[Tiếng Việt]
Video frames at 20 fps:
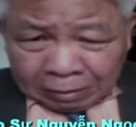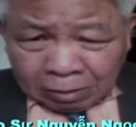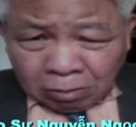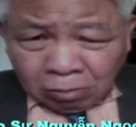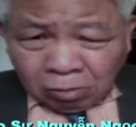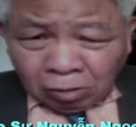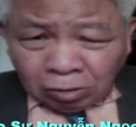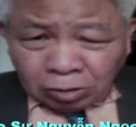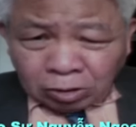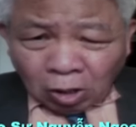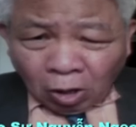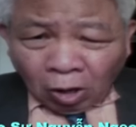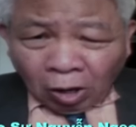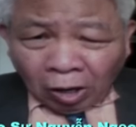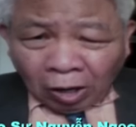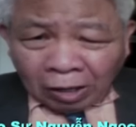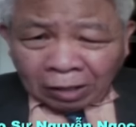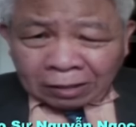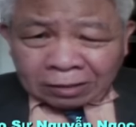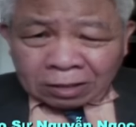nếu có
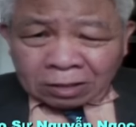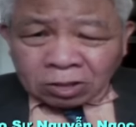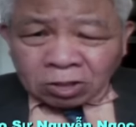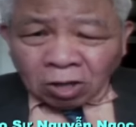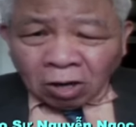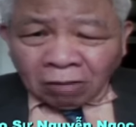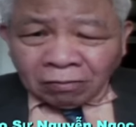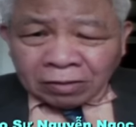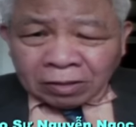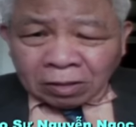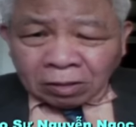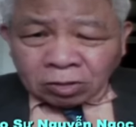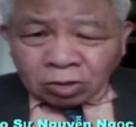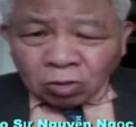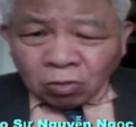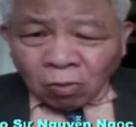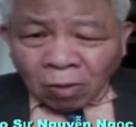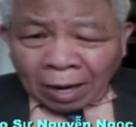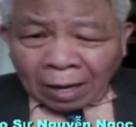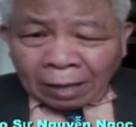nhỏ là chỉ so với nước
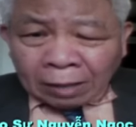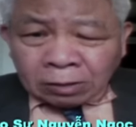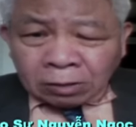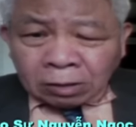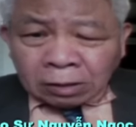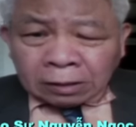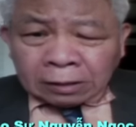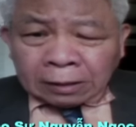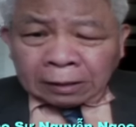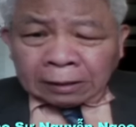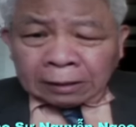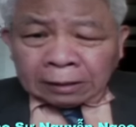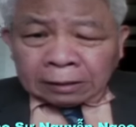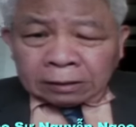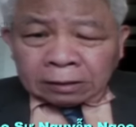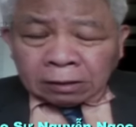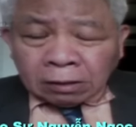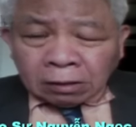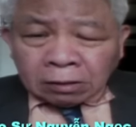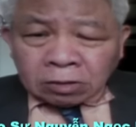Trung Hoa thôi
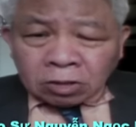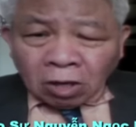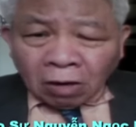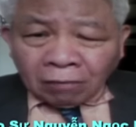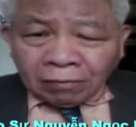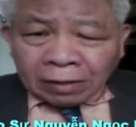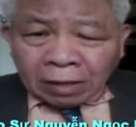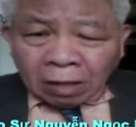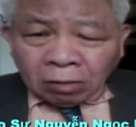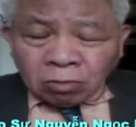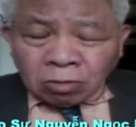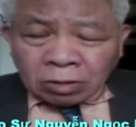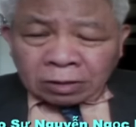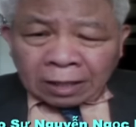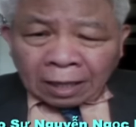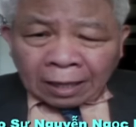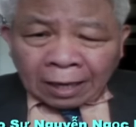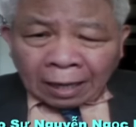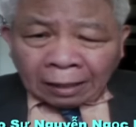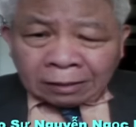chứ còn so với các quốc
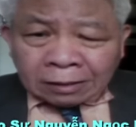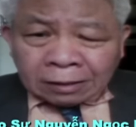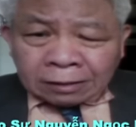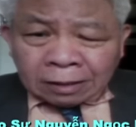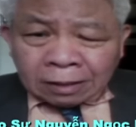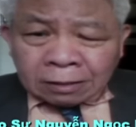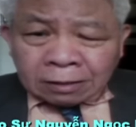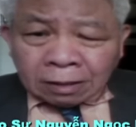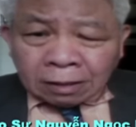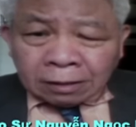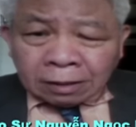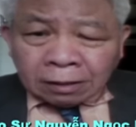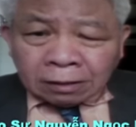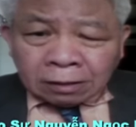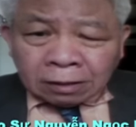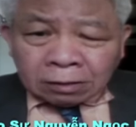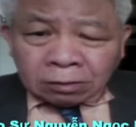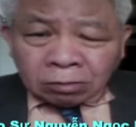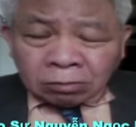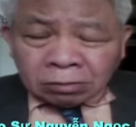gia khác trên thế giới
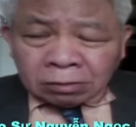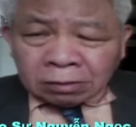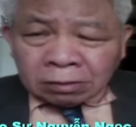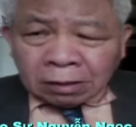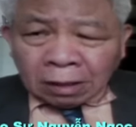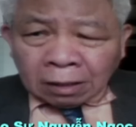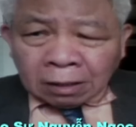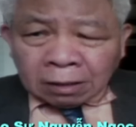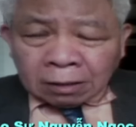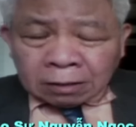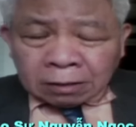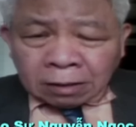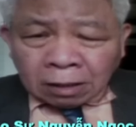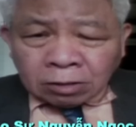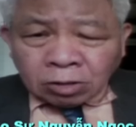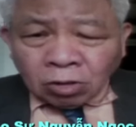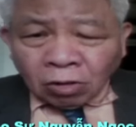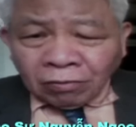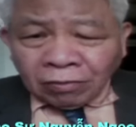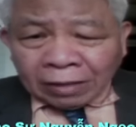đấy thì chúng là
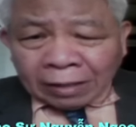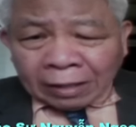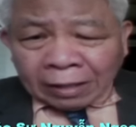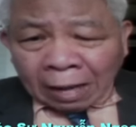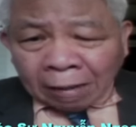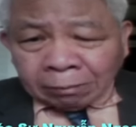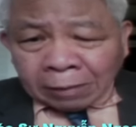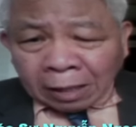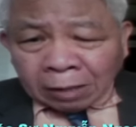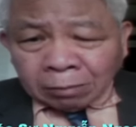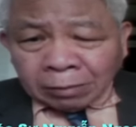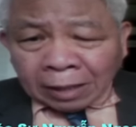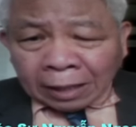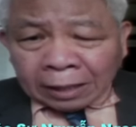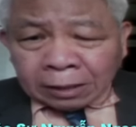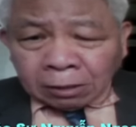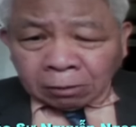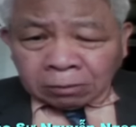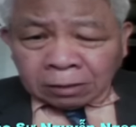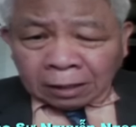dân số Việt Nam ngày hôm
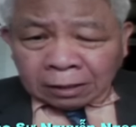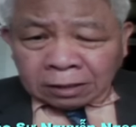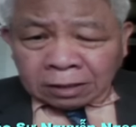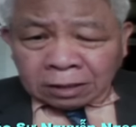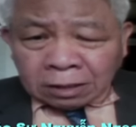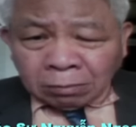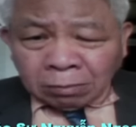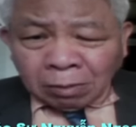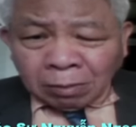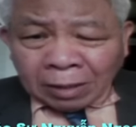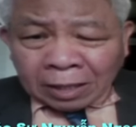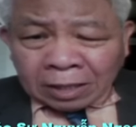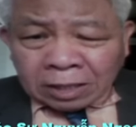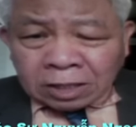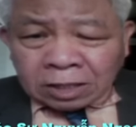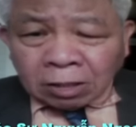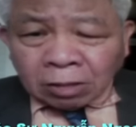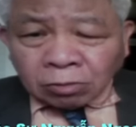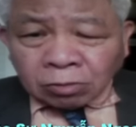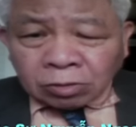nay cũng đã chín mươi
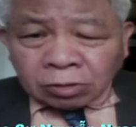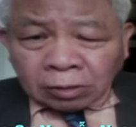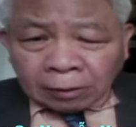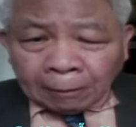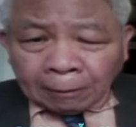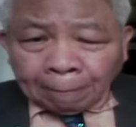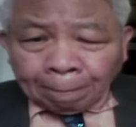mấy triệu